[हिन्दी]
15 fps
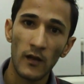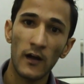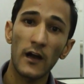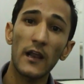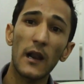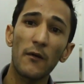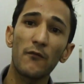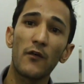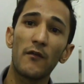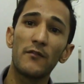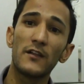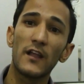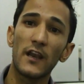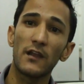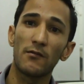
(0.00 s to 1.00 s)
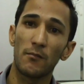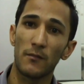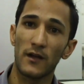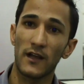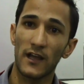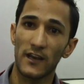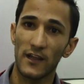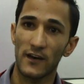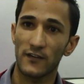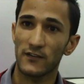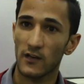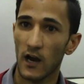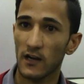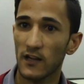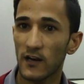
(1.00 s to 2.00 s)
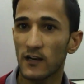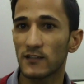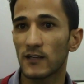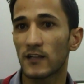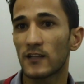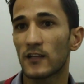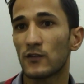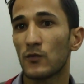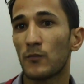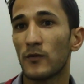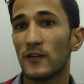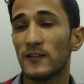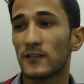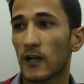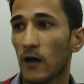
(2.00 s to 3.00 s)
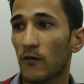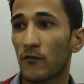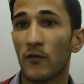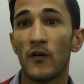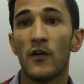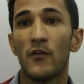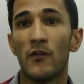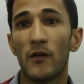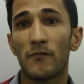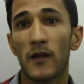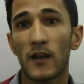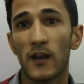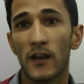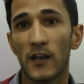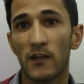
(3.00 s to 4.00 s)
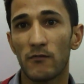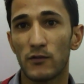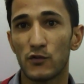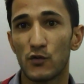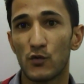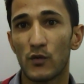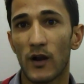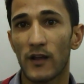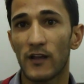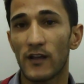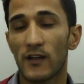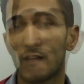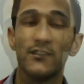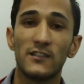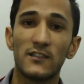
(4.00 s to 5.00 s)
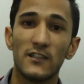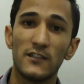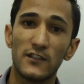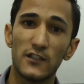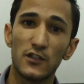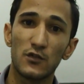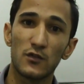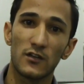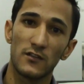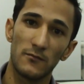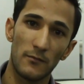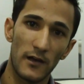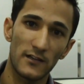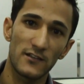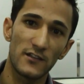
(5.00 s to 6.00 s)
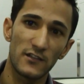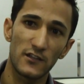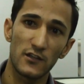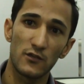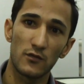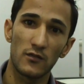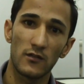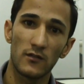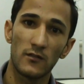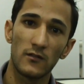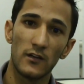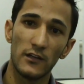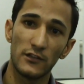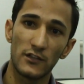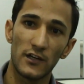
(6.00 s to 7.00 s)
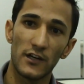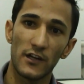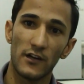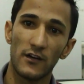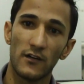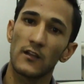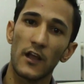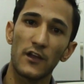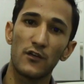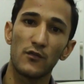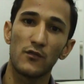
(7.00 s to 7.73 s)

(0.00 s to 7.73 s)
अगर आप वेब डिज़ाइनिंग में अपना करियर स्टार्ट करना चाहते हैं तो प्लीज़ आप वेब टेक लर्निंग में ज़रूर आइए दिस इंस्टीट्यूट इज़ बेस्ट इंस्टीट्यूट इन चंडीगढ़ थैंक